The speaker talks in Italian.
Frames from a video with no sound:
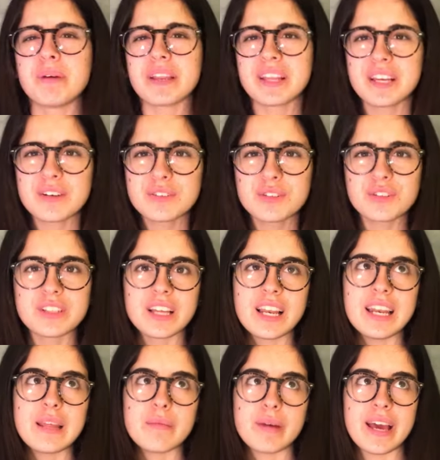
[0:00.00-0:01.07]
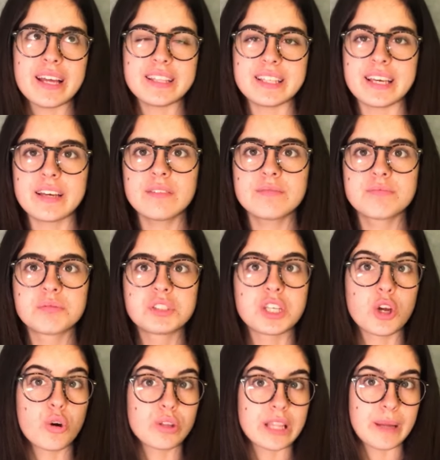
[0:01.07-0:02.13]
periodo delle medie,
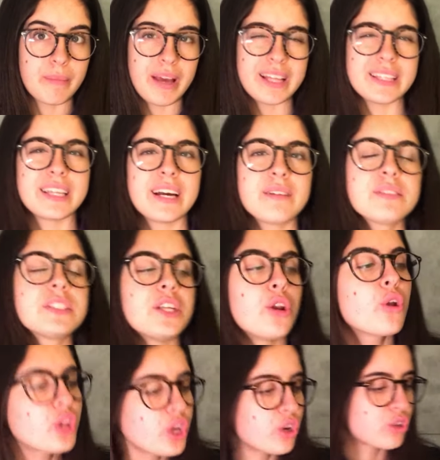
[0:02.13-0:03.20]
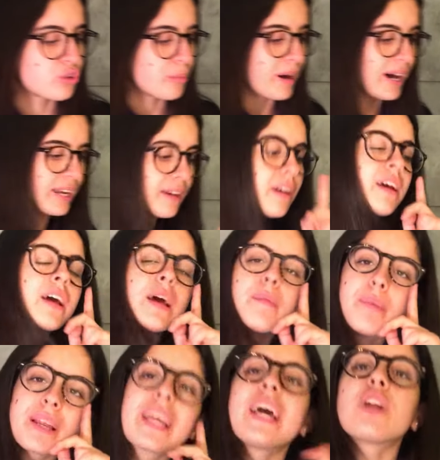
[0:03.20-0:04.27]
seconda media, se non ricordo male,
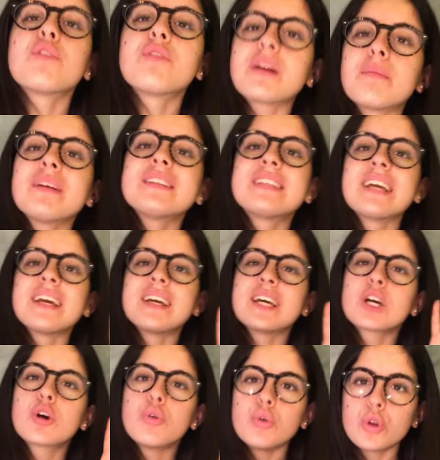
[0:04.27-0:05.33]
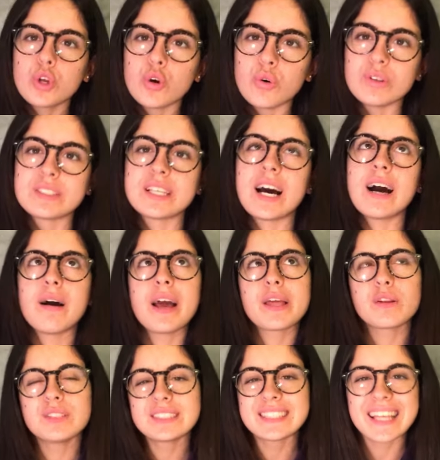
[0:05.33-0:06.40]
perché ero veramente curiosa,
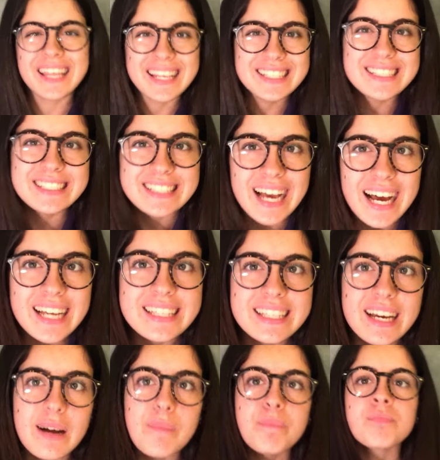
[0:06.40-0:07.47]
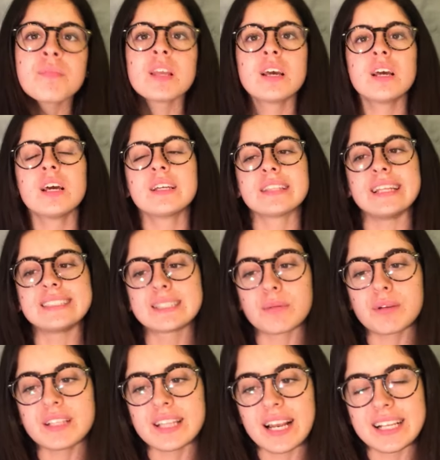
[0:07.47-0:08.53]
ero interessata dal
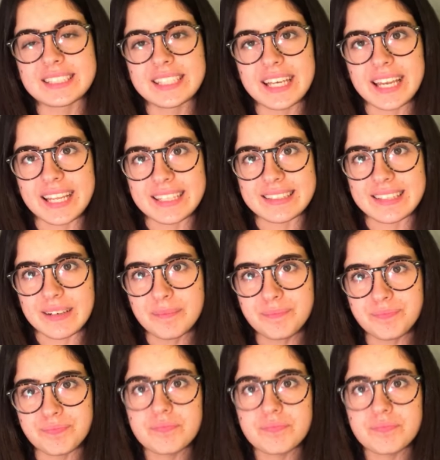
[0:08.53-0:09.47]
sapore della sigaretta